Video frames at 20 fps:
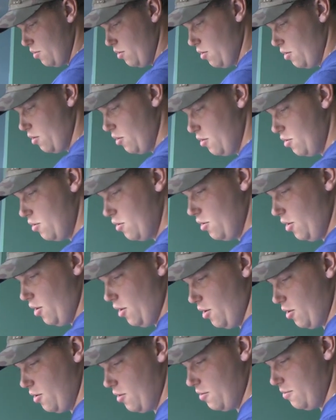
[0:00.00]
Pogori
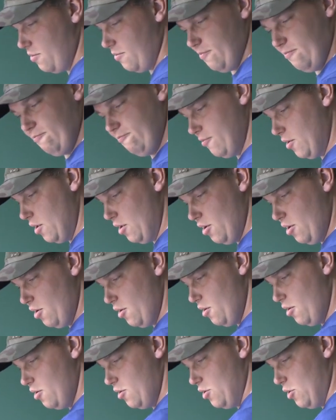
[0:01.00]
4. No i
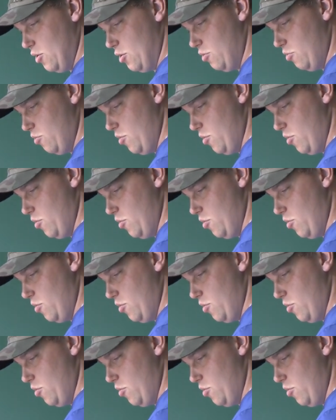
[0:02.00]
jakie efekty?